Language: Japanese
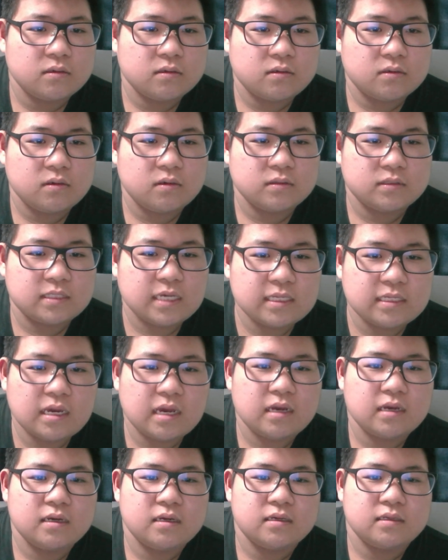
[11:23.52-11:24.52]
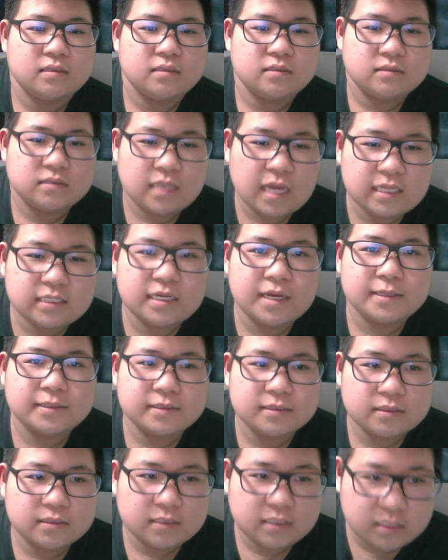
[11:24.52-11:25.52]
こう、ただ、た
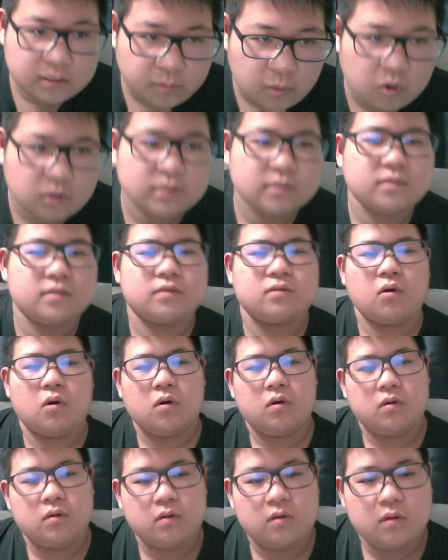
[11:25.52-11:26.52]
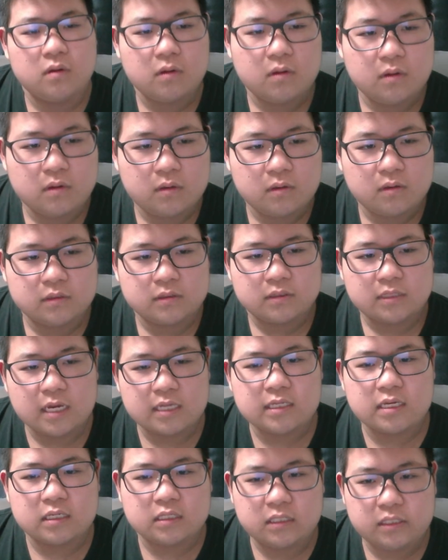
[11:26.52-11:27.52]
だキモいと。
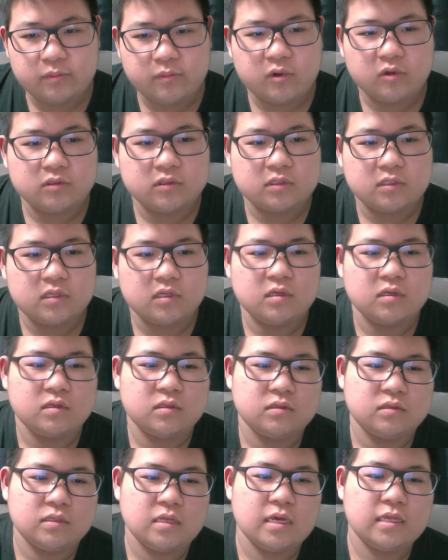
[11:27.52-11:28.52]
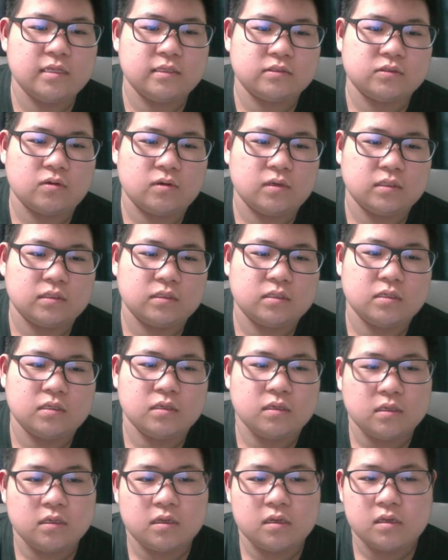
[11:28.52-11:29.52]
ただキモいって。なやねん、それって。
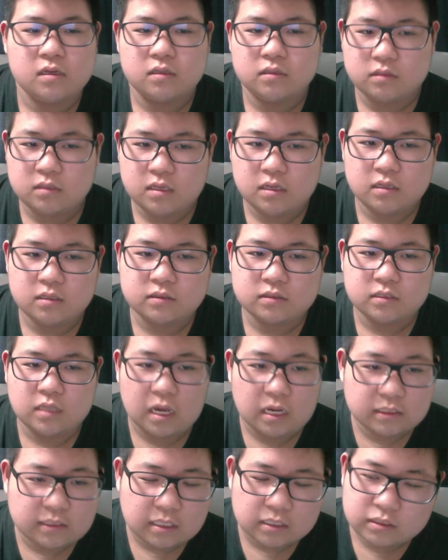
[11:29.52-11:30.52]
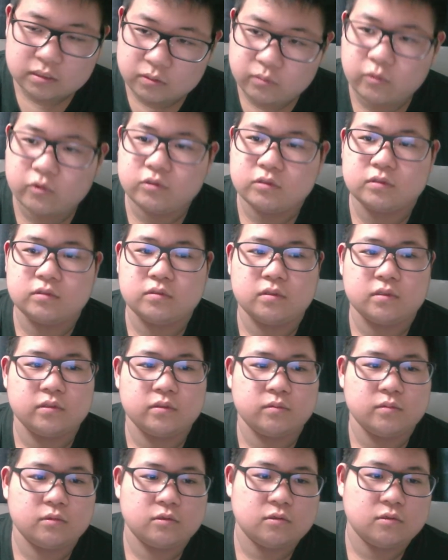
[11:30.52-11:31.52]
ね、ただキモいって言われ
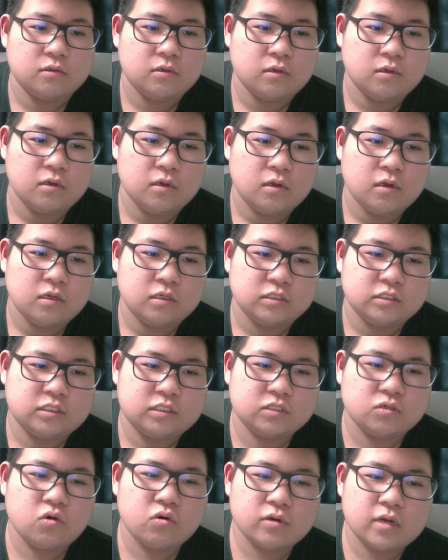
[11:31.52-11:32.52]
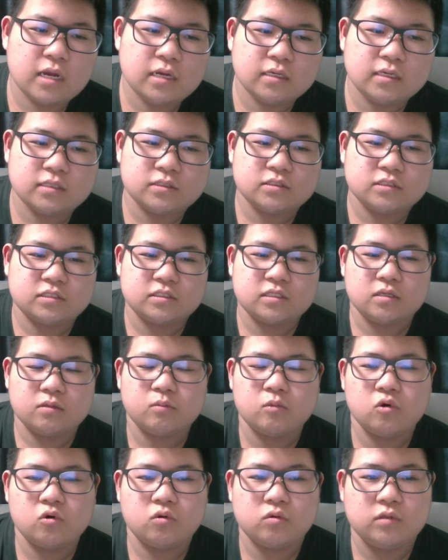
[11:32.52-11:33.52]
ても。自己完結してる
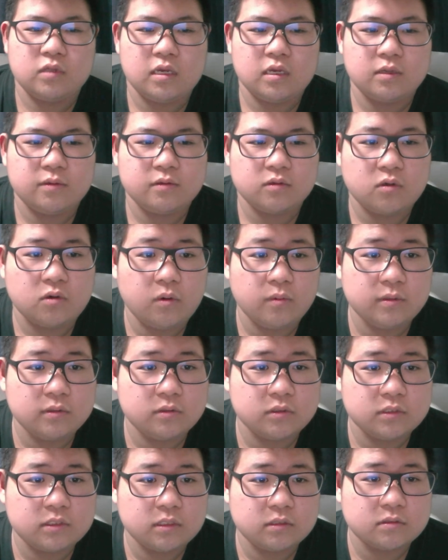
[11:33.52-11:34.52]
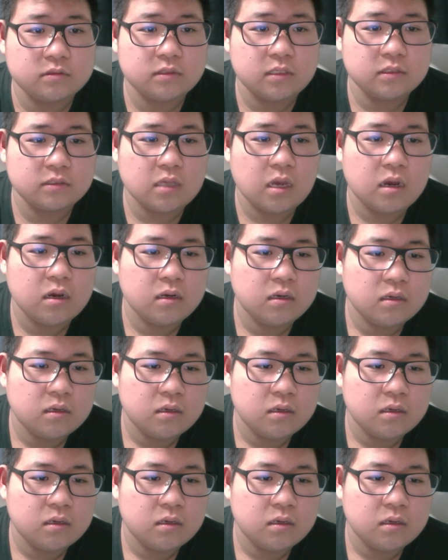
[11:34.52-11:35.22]
もんをね、コメントにしてくれないと。あ、